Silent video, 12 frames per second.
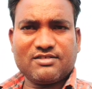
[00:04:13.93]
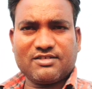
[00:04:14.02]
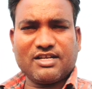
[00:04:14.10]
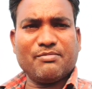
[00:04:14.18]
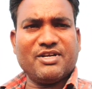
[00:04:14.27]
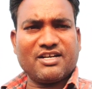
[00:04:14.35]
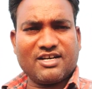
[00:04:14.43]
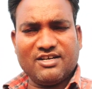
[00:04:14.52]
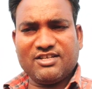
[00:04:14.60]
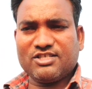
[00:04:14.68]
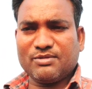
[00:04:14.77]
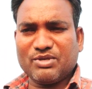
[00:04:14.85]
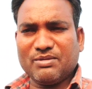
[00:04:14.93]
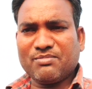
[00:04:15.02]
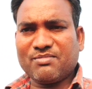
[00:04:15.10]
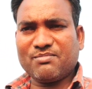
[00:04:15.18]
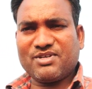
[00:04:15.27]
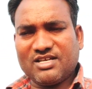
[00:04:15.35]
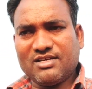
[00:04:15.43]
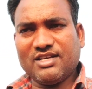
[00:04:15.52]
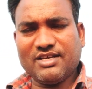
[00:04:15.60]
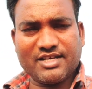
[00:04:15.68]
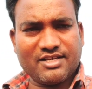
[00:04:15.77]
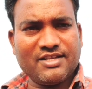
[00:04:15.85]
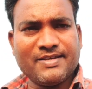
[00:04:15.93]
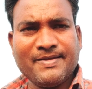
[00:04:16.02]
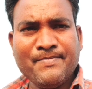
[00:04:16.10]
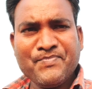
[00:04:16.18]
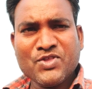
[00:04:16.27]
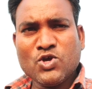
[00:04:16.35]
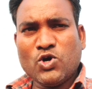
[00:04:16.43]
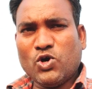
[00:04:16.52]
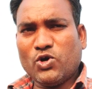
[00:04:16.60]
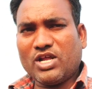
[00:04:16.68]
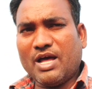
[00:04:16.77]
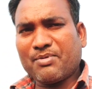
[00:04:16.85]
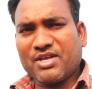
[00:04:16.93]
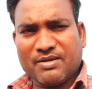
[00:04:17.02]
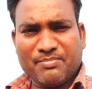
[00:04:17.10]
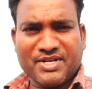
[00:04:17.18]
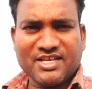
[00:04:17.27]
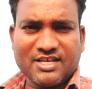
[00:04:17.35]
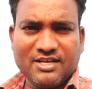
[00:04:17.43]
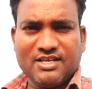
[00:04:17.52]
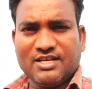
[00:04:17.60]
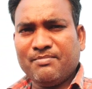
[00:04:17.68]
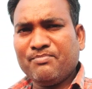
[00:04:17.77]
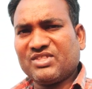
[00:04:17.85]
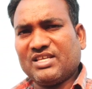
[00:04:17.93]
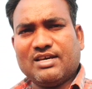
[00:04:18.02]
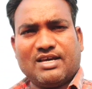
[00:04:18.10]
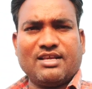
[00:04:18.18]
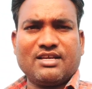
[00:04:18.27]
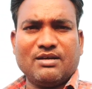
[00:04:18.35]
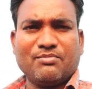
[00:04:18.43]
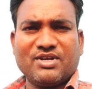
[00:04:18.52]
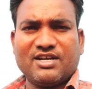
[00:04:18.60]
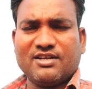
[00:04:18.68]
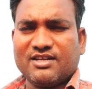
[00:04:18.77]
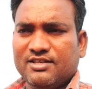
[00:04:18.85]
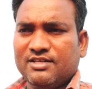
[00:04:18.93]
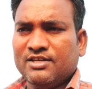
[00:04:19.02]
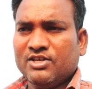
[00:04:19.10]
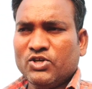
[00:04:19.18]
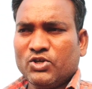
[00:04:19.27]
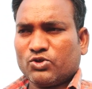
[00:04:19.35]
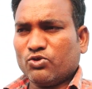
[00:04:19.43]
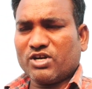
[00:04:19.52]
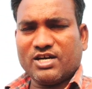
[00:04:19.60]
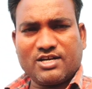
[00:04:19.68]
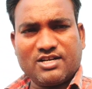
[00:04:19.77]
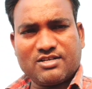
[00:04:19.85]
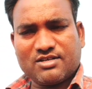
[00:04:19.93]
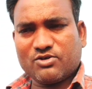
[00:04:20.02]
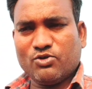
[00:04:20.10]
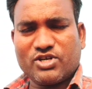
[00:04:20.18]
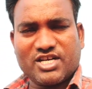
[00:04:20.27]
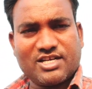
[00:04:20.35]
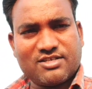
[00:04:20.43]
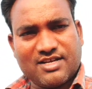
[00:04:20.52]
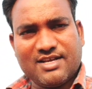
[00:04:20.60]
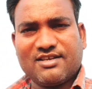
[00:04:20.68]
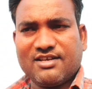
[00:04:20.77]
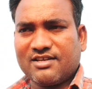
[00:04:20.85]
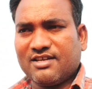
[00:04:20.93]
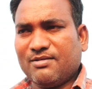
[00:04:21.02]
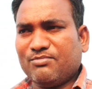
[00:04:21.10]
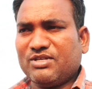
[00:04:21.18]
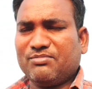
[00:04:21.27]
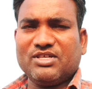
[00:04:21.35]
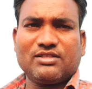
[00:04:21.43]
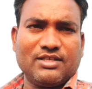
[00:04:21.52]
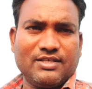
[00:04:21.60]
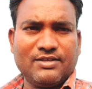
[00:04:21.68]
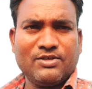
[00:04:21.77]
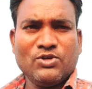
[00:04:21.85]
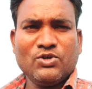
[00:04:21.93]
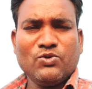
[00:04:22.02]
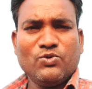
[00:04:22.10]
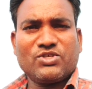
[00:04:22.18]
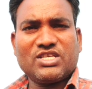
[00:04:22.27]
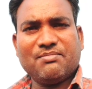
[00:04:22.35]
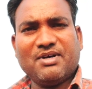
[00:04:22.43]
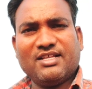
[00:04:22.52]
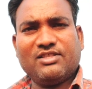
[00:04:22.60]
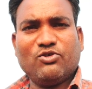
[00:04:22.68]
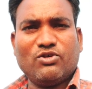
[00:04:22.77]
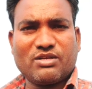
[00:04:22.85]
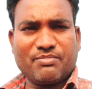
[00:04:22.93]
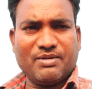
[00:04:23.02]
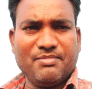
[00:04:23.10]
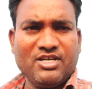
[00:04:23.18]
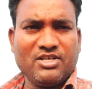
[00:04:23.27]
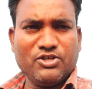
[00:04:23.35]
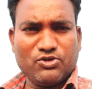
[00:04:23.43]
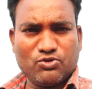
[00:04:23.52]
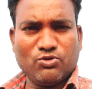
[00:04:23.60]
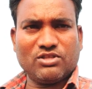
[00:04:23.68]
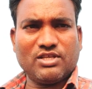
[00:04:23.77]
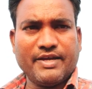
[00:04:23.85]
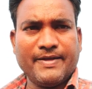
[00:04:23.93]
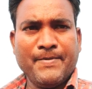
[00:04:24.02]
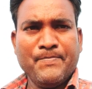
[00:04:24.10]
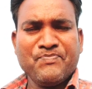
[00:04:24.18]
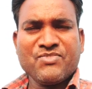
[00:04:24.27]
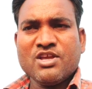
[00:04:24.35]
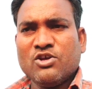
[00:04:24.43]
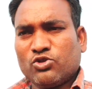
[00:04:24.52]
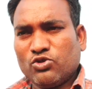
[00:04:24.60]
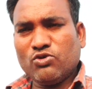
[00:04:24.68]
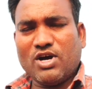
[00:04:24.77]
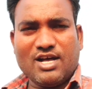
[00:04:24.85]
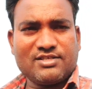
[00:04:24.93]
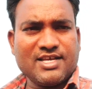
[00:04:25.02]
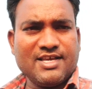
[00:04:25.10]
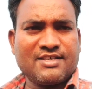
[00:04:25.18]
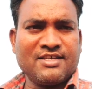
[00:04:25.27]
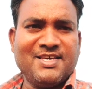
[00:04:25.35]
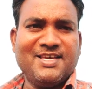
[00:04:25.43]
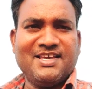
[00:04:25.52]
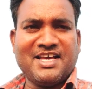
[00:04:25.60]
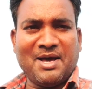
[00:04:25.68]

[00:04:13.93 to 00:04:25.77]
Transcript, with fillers: टर्म एंड कंडीशन पे हम एग्री हैं और आपकी कंपनी के लिए हम तैयार हैं काम करने के लिए तो कॉन्ट्रैक्ट कॉन्ट्रैक्ट साइन करके हम जब देते हैं उसके बाद दो वर्क परमिट इशू होता है तो आशा है कि